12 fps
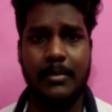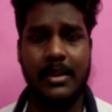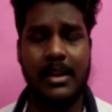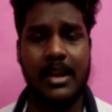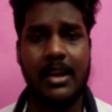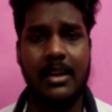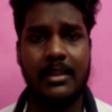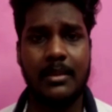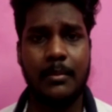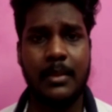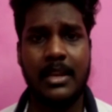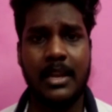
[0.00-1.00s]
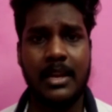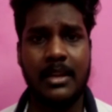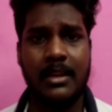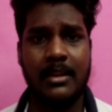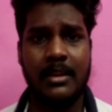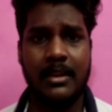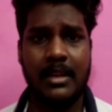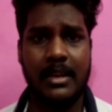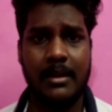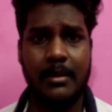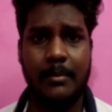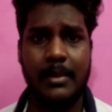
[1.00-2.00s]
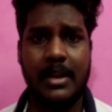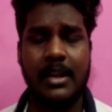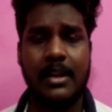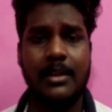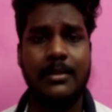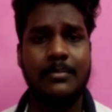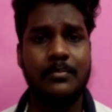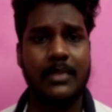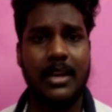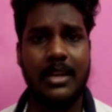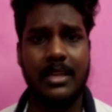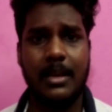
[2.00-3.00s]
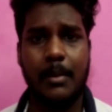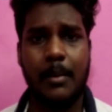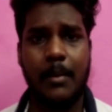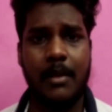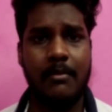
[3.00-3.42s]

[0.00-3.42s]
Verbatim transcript: மிராக்கள் அந்த மாதிரியான நிறைய மிராக்கள் அதுக்கப்புறம்